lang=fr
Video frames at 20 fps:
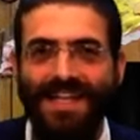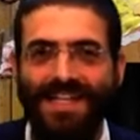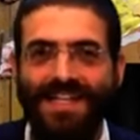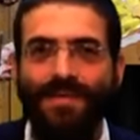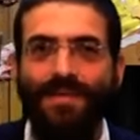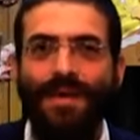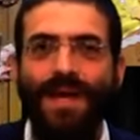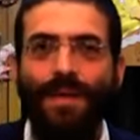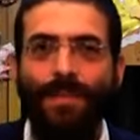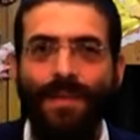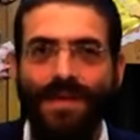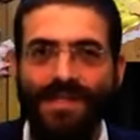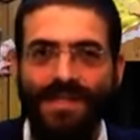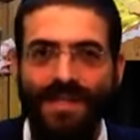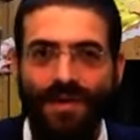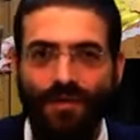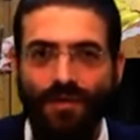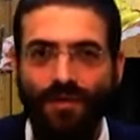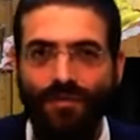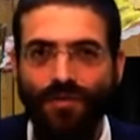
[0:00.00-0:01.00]
j'aimerais
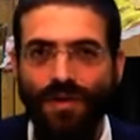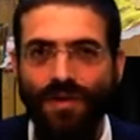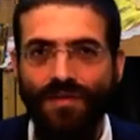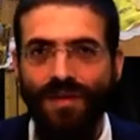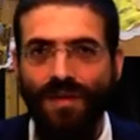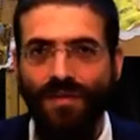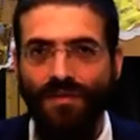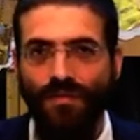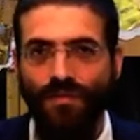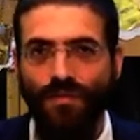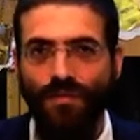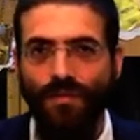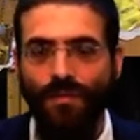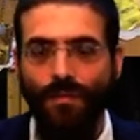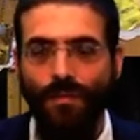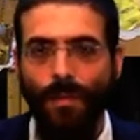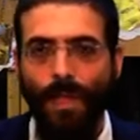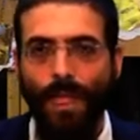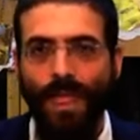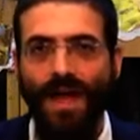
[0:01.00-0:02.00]
passer en revue avec
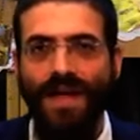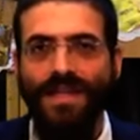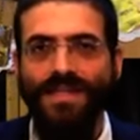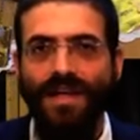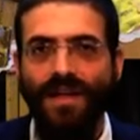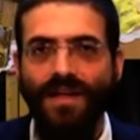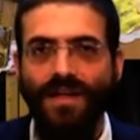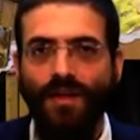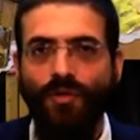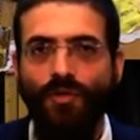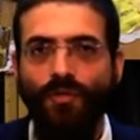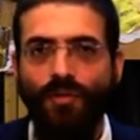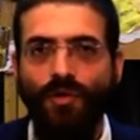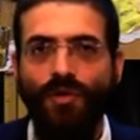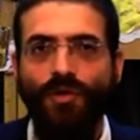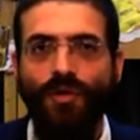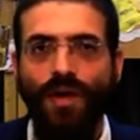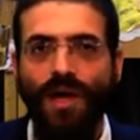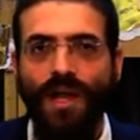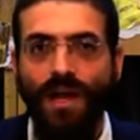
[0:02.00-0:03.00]
vous un certain
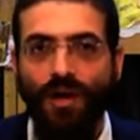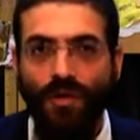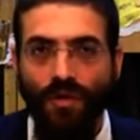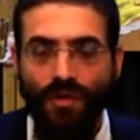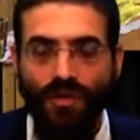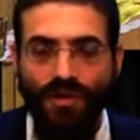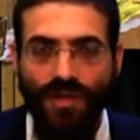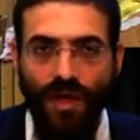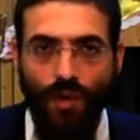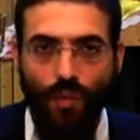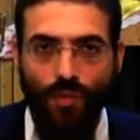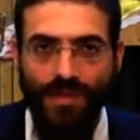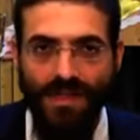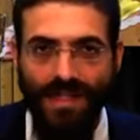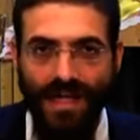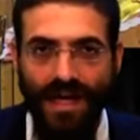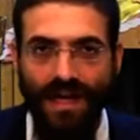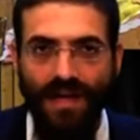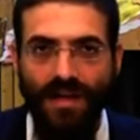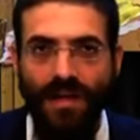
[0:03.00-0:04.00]
nombre de halachot qui
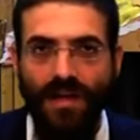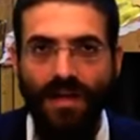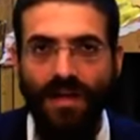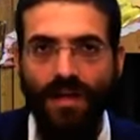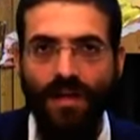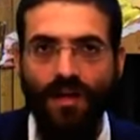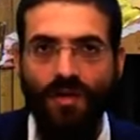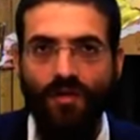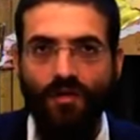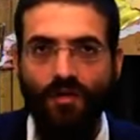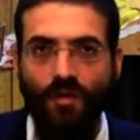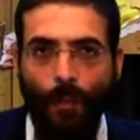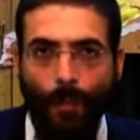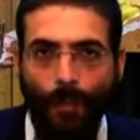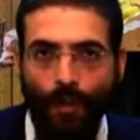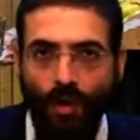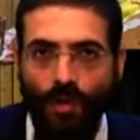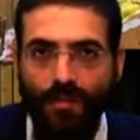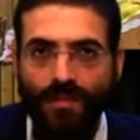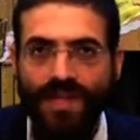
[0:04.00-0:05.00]
concernent le
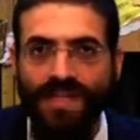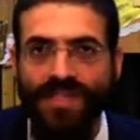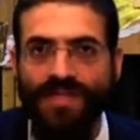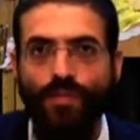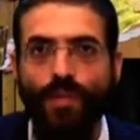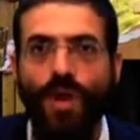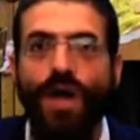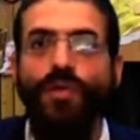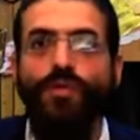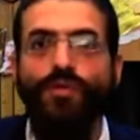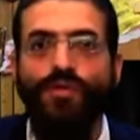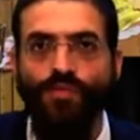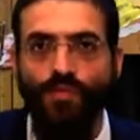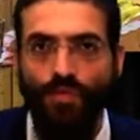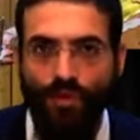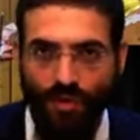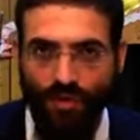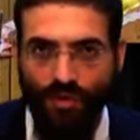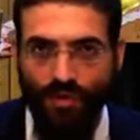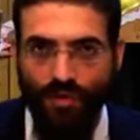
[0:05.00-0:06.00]
premier soir de
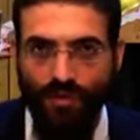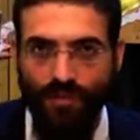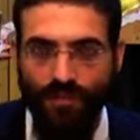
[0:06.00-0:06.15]
Sukkot.